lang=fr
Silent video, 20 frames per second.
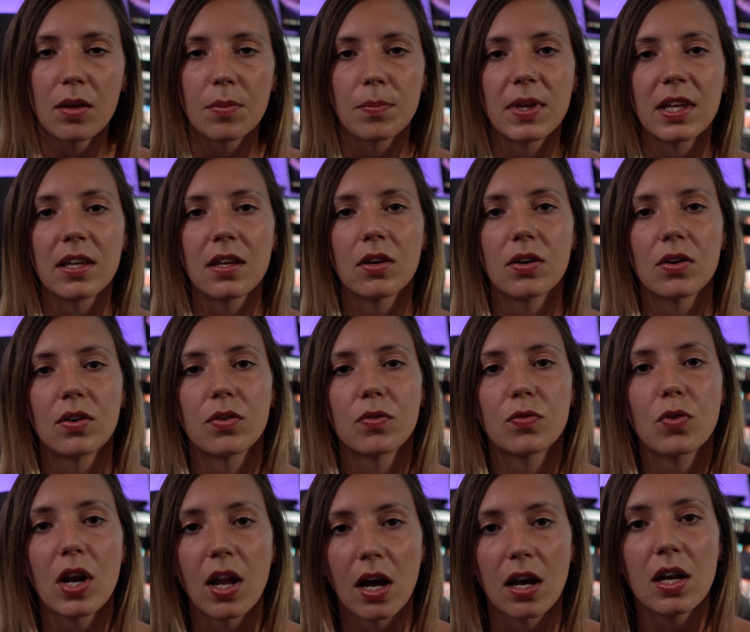Mais euh,
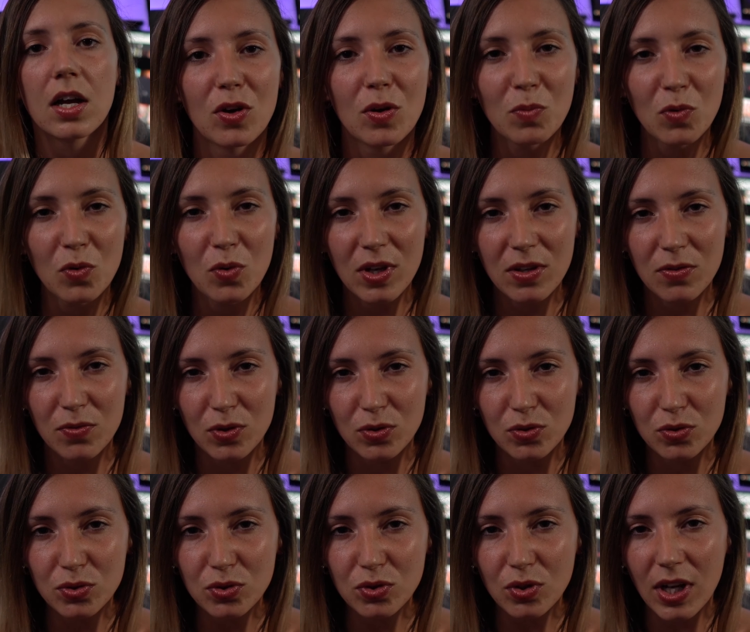voilà, comme quoi il faut
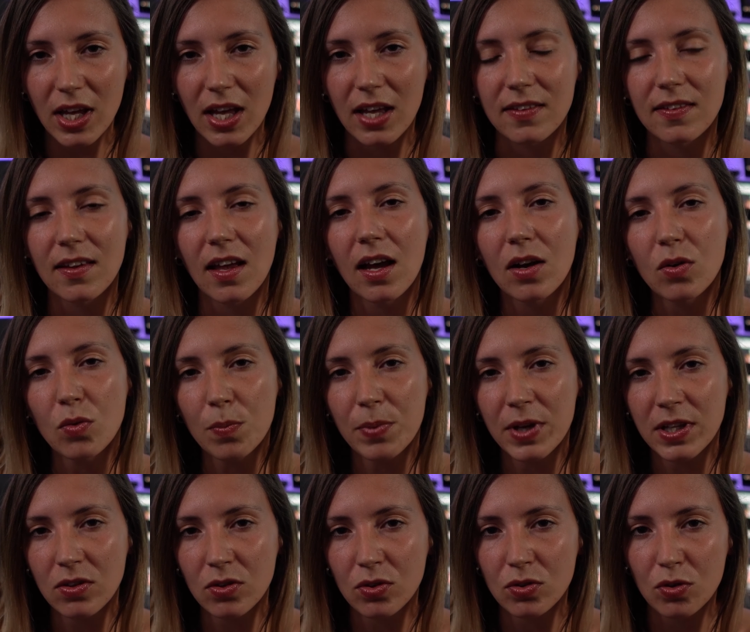toujours être
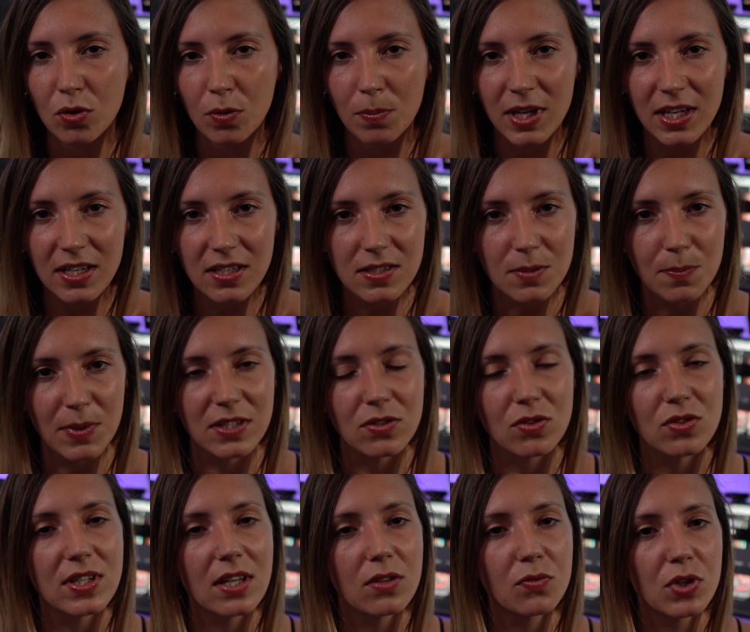accompagné en urbex parce
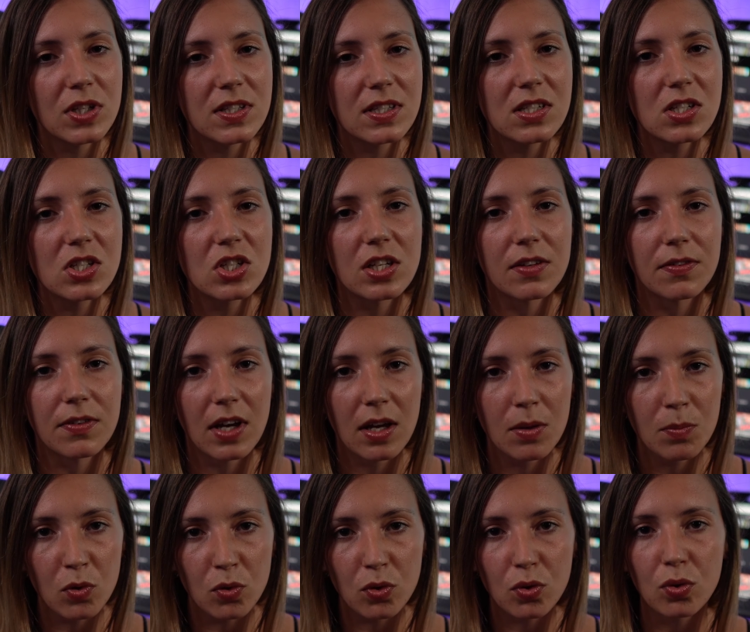que cette fois-ci j'ai
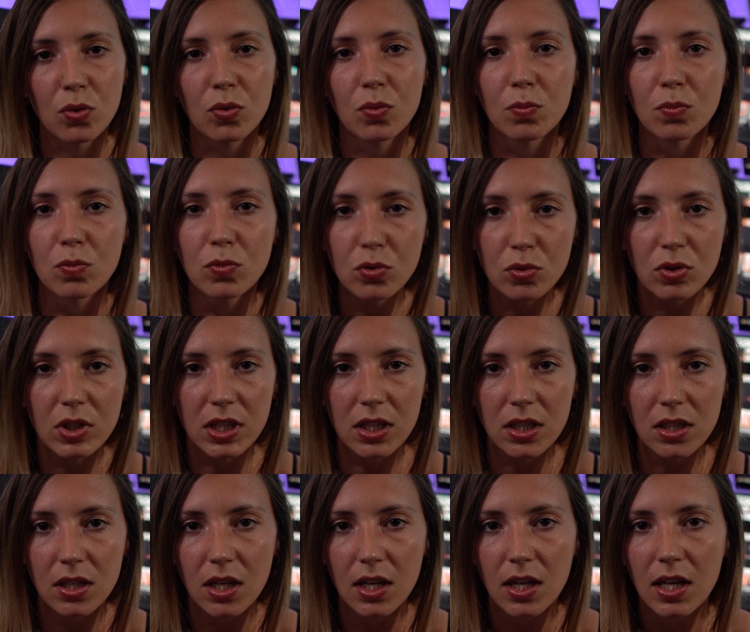vraiment cru
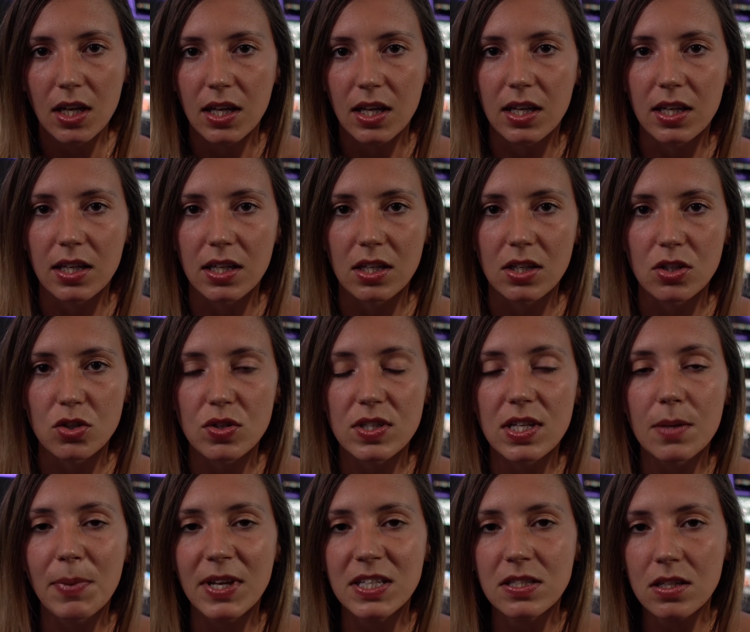mourir et je
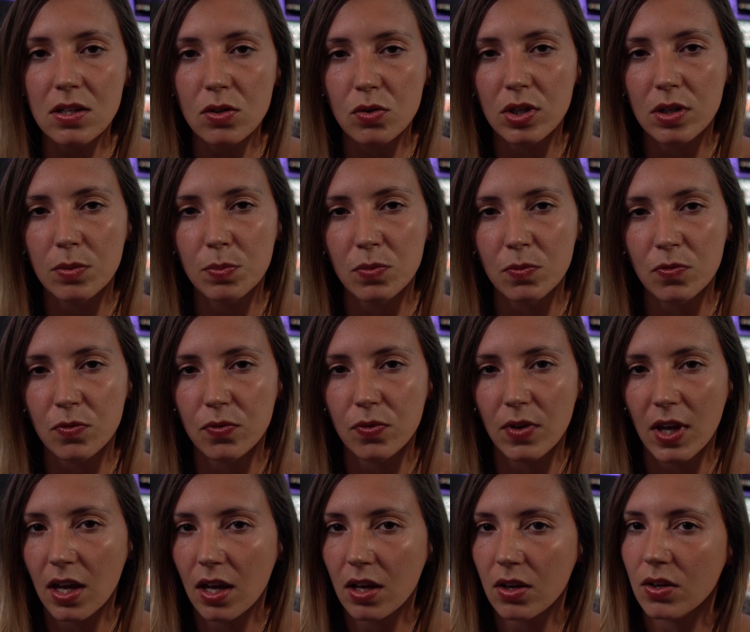sais pas ce qu'il aurait pu me
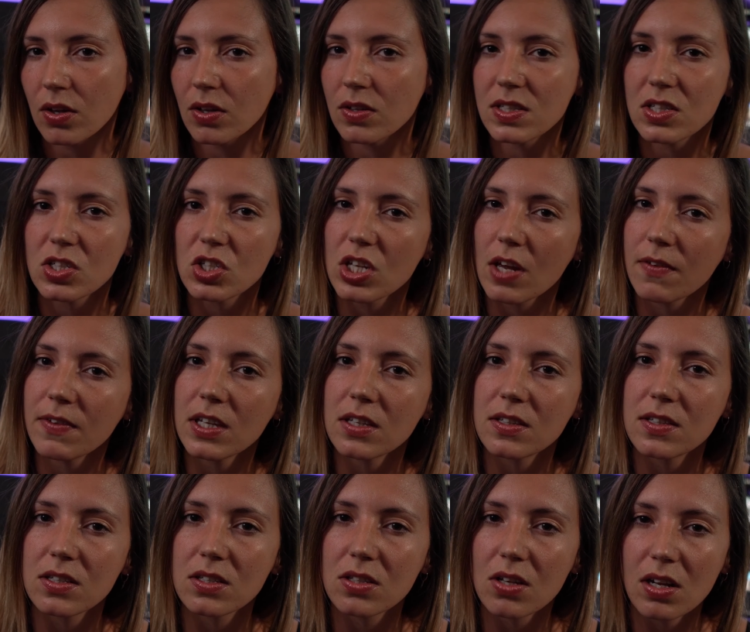faire euh, si j'avais
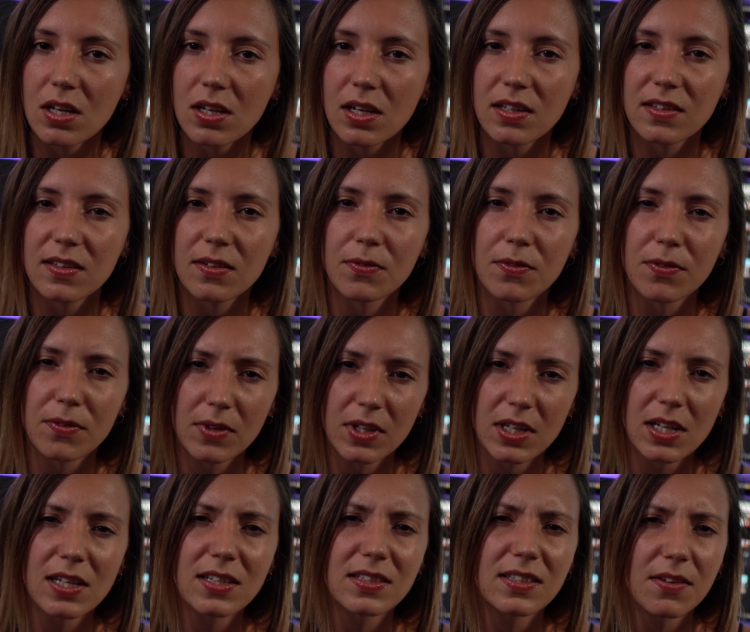été seule. Il, est,
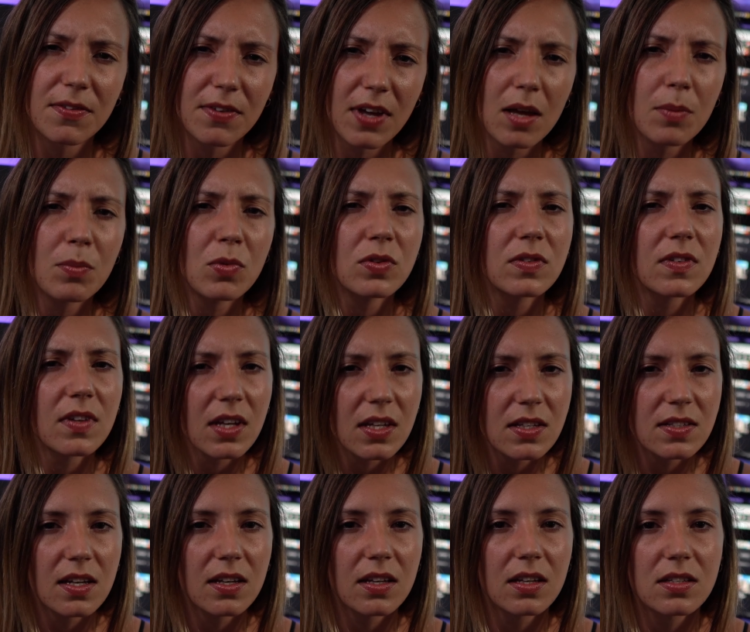il, était vraiment
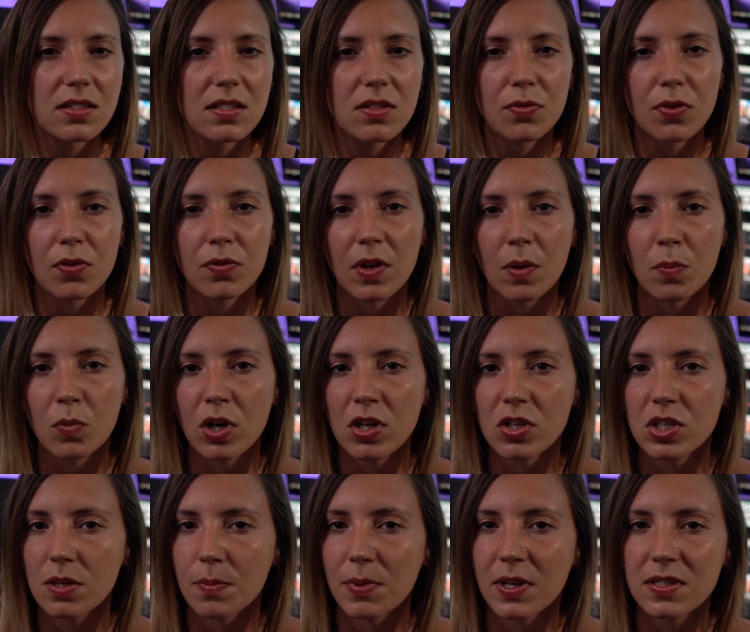très agressif envers
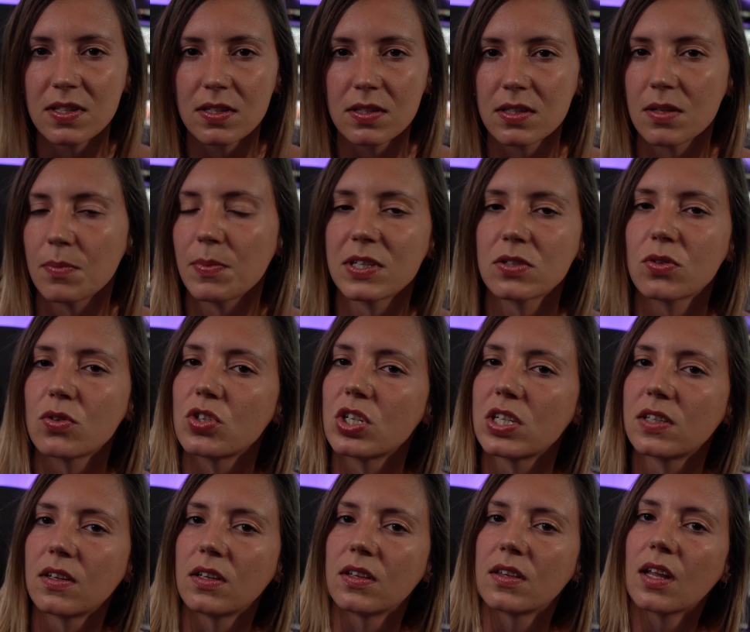moi. Je sais pas si c'est parce que
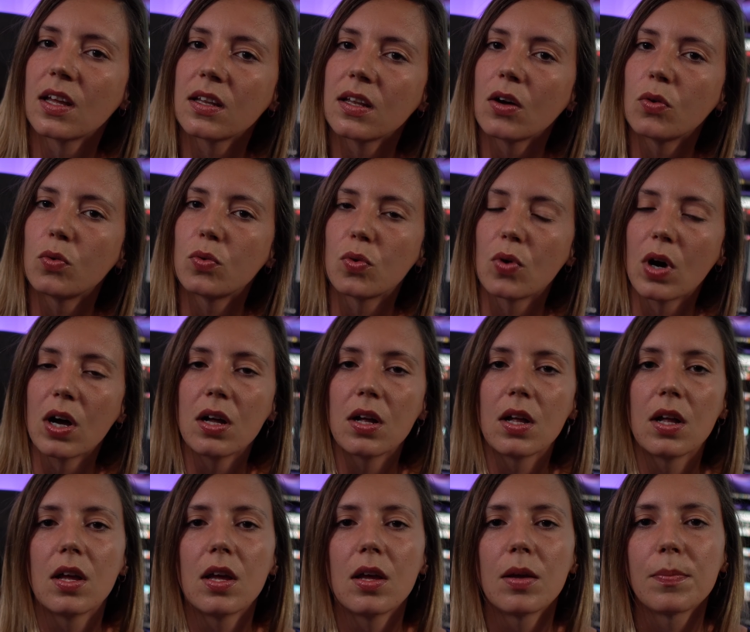j'étais une nana ou quoi.
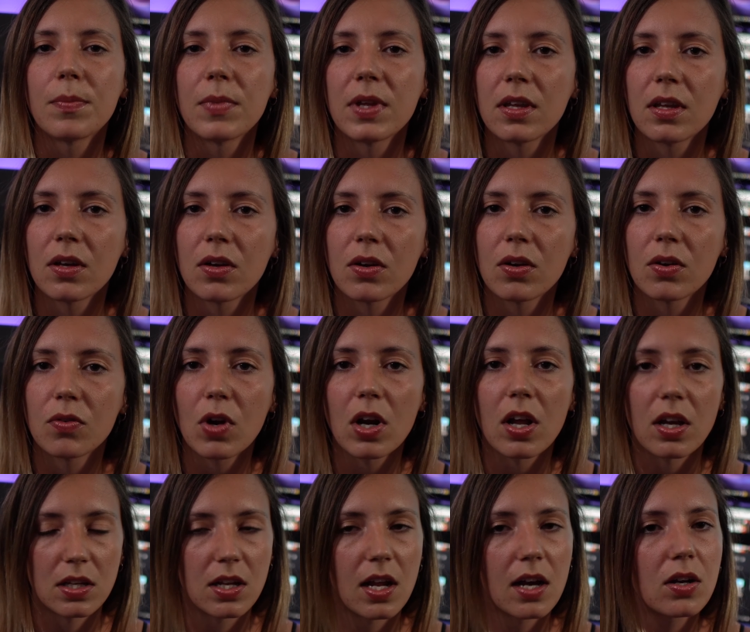Mais euh,
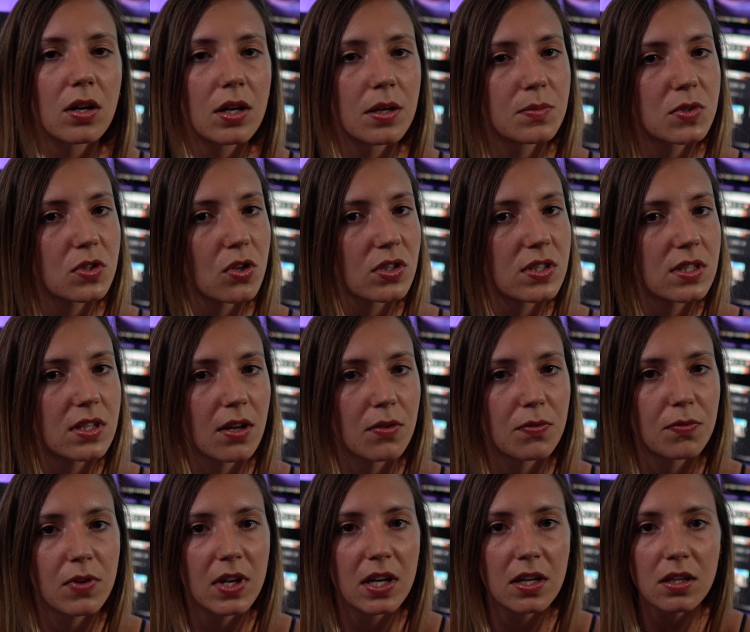voilà, il a quand même sorti
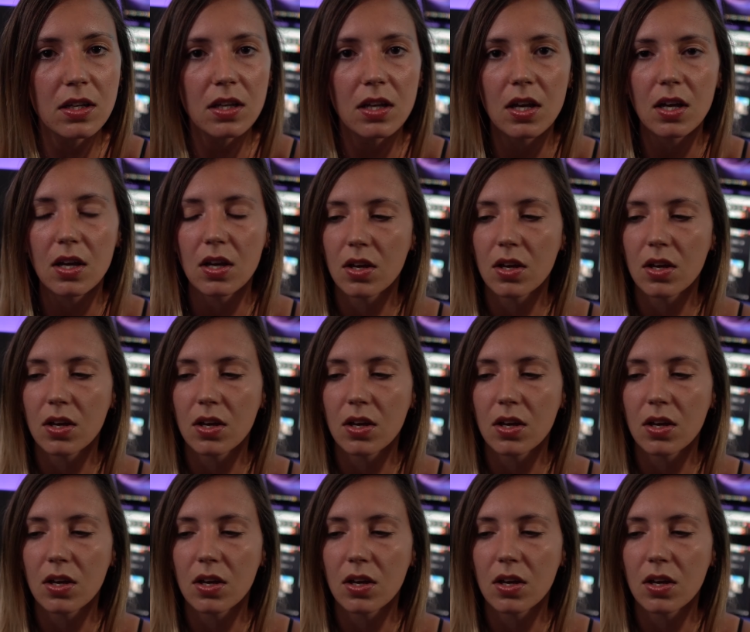un flingue.